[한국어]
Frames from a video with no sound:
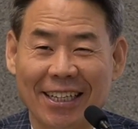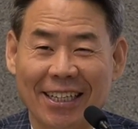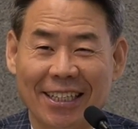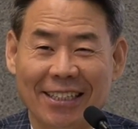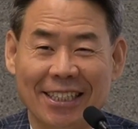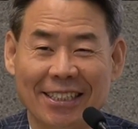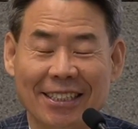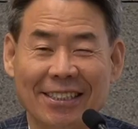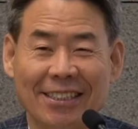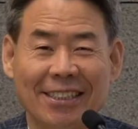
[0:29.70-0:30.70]
이제
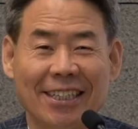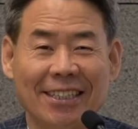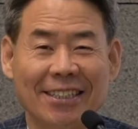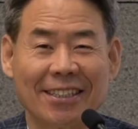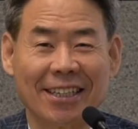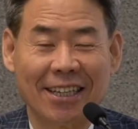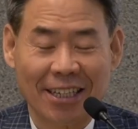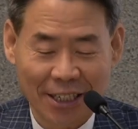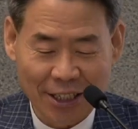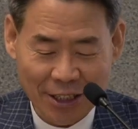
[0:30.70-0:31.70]
전체를 이렇게
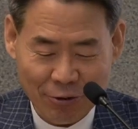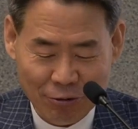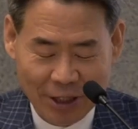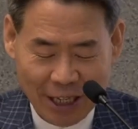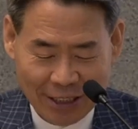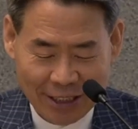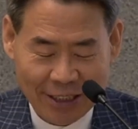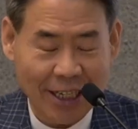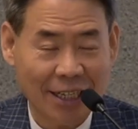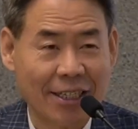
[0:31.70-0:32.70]
구약,
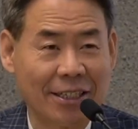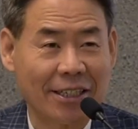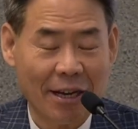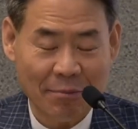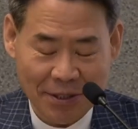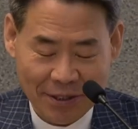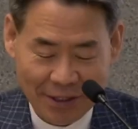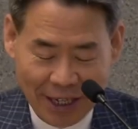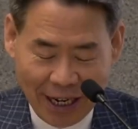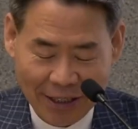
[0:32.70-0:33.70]
신약 이렇게 하면서
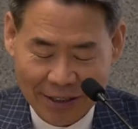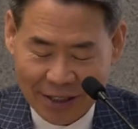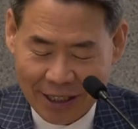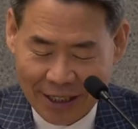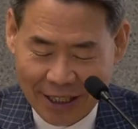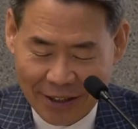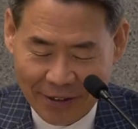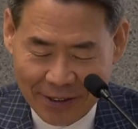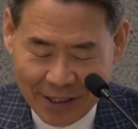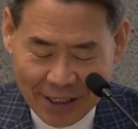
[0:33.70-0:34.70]
하는 것 같아요.
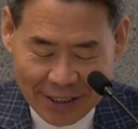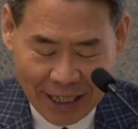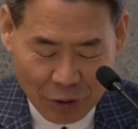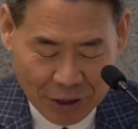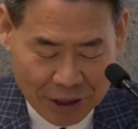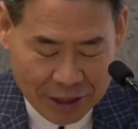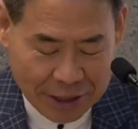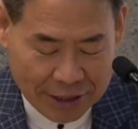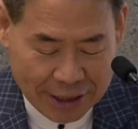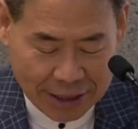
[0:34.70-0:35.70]
사도행전
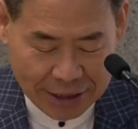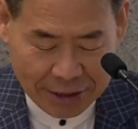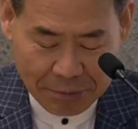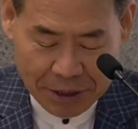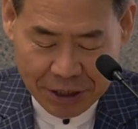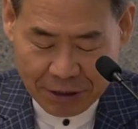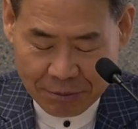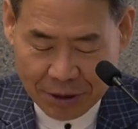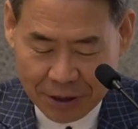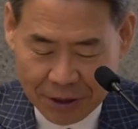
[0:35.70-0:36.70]
1장
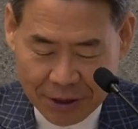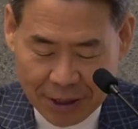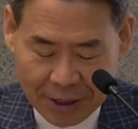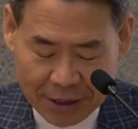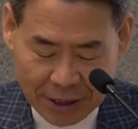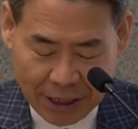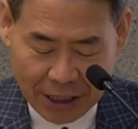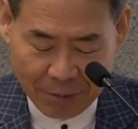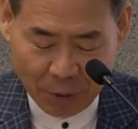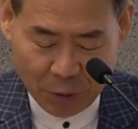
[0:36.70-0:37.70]
12절부터 제가
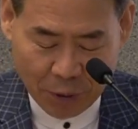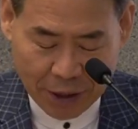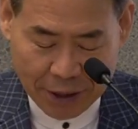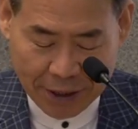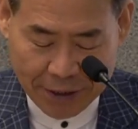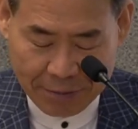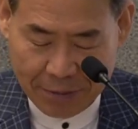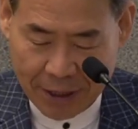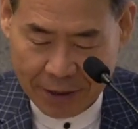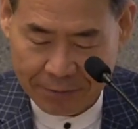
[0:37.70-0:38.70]
봉독해 드리겠습니다.